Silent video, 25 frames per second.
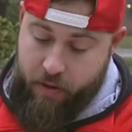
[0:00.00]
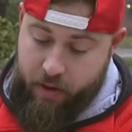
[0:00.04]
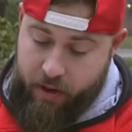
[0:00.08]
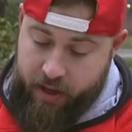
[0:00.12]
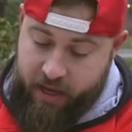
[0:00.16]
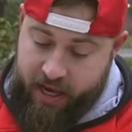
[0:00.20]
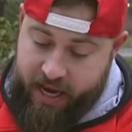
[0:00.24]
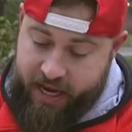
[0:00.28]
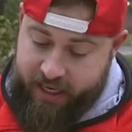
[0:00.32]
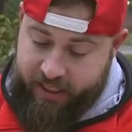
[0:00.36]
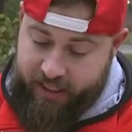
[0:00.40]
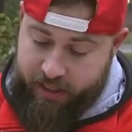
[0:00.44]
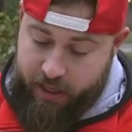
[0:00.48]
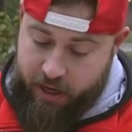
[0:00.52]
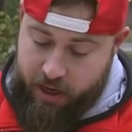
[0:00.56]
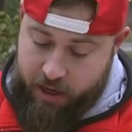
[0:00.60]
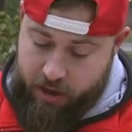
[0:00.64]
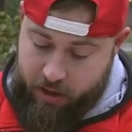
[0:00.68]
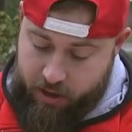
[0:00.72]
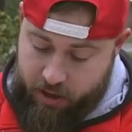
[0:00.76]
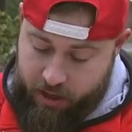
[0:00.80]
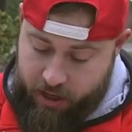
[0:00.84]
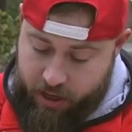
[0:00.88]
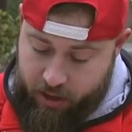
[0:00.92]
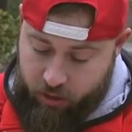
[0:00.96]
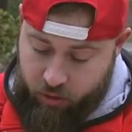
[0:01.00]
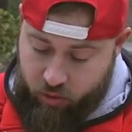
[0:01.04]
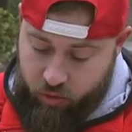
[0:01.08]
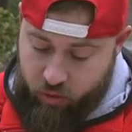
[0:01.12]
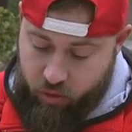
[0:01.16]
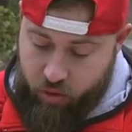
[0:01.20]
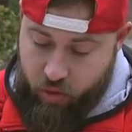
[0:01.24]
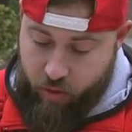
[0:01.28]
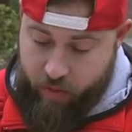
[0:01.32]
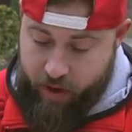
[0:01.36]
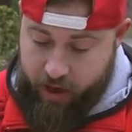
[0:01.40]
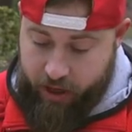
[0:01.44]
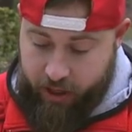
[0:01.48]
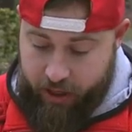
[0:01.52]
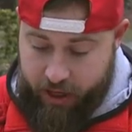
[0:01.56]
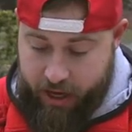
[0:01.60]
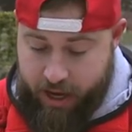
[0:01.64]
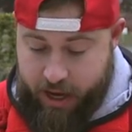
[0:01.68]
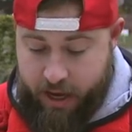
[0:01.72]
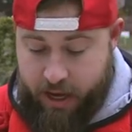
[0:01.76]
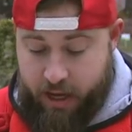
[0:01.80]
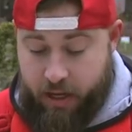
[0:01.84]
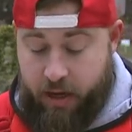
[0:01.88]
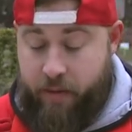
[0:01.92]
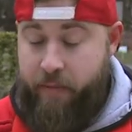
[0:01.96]
Если нету дома
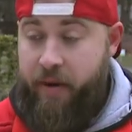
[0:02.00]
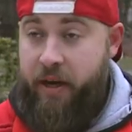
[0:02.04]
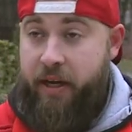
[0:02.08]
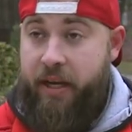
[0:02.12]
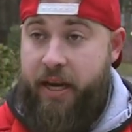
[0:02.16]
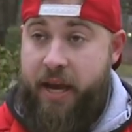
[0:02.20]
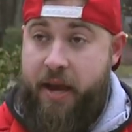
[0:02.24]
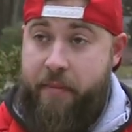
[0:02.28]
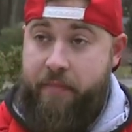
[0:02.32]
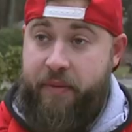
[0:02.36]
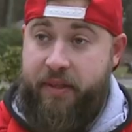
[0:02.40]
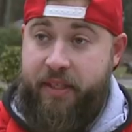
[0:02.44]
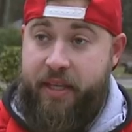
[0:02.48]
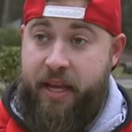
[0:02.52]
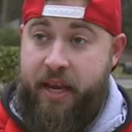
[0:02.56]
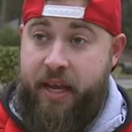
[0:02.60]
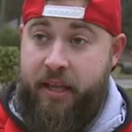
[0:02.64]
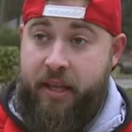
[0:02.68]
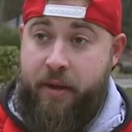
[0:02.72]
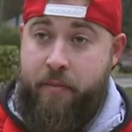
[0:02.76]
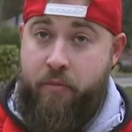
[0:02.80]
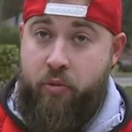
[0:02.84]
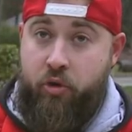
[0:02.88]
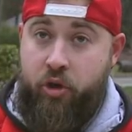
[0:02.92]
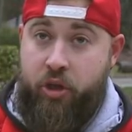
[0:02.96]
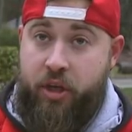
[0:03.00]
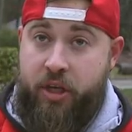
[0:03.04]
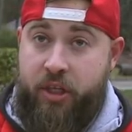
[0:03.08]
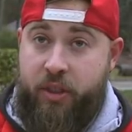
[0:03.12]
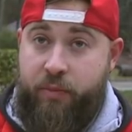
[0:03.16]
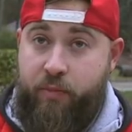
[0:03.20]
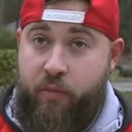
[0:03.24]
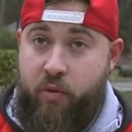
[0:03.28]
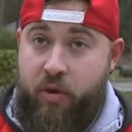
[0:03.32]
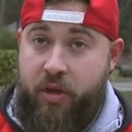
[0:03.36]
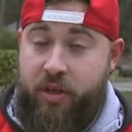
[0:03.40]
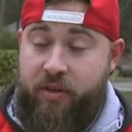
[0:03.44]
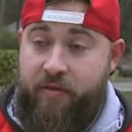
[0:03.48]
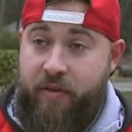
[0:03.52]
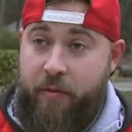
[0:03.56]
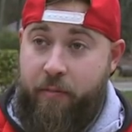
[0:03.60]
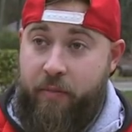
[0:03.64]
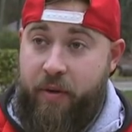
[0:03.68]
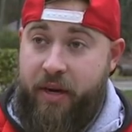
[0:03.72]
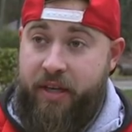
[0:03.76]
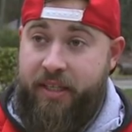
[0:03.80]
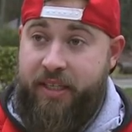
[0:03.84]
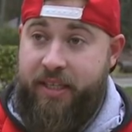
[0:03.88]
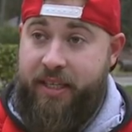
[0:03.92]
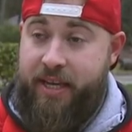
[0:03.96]
клея, либо клея пистолета, можно использовать
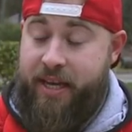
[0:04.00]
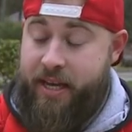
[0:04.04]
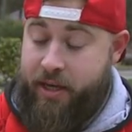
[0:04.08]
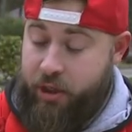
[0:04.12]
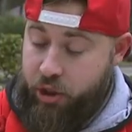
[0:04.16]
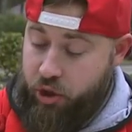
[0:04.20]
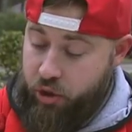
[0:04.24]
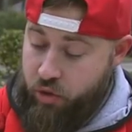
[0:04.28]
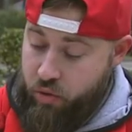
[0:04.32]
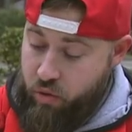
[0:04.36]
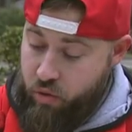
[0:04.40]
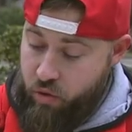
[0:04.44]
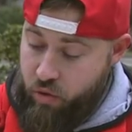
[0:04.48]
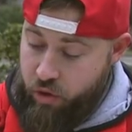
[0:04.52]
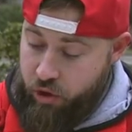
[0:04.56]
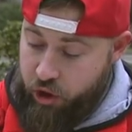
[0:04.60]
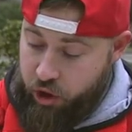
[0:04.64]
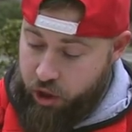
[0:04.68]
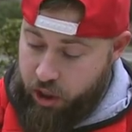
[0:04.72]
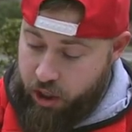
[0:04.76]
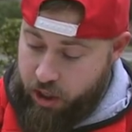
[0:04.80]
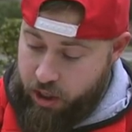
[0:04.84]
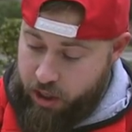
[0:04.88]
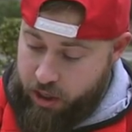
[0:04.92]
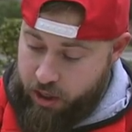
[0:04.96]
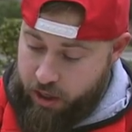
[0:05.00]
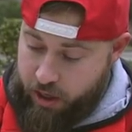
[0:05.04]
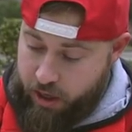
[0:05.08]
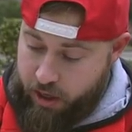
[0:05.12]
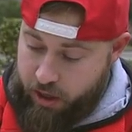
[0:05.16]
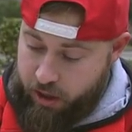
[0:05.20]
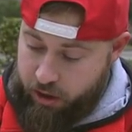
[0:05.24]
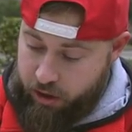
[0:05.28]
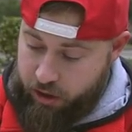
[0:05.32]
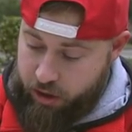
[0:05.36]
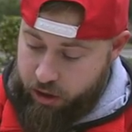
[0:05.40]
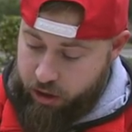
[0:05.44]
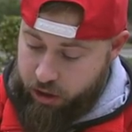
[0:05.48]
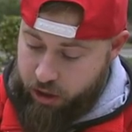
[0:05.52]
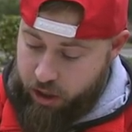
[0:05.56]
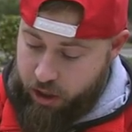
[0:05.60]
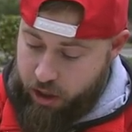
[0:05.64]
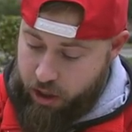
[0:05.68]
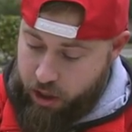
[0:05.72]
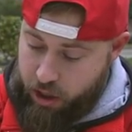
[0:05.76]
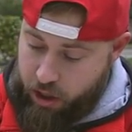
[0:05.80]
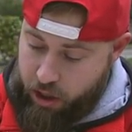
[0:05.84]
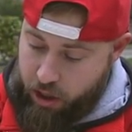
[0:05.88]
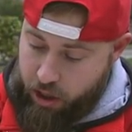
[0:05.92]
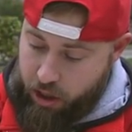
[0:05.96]
простые шнурочки и, конечно же,
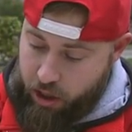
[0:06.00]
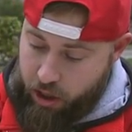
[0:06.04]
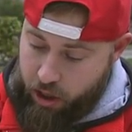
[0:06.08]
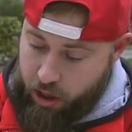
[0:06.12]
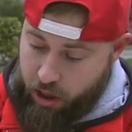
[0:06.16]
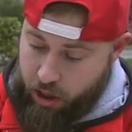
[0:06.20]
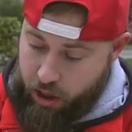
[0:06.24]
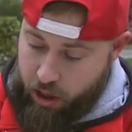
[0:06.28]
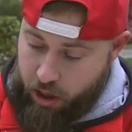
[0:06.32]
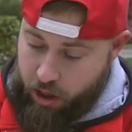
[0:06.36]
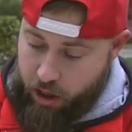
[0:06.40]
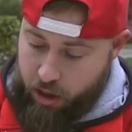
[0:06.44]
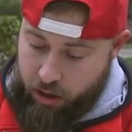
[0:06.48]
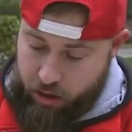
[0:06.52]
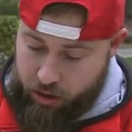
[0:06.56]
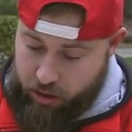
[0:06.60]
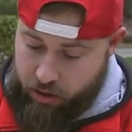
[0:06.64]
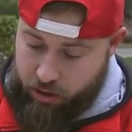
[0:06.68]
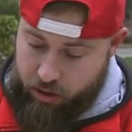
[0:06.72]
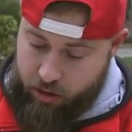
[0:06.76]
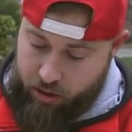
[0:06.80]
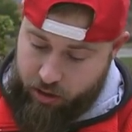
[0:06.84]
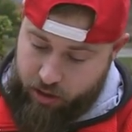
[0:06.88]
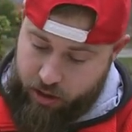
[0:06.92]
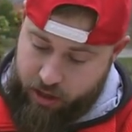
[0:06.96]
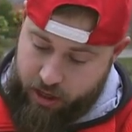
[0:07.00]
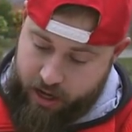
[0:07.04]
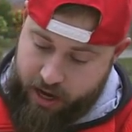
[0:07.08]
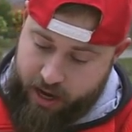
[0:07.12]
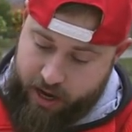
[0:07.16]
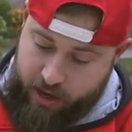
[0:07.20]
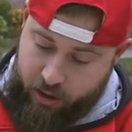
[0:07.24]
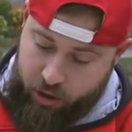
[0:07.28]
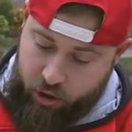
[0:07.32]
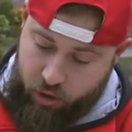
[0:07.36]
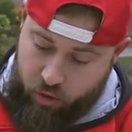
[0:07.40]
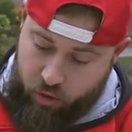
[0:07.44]
э, клеить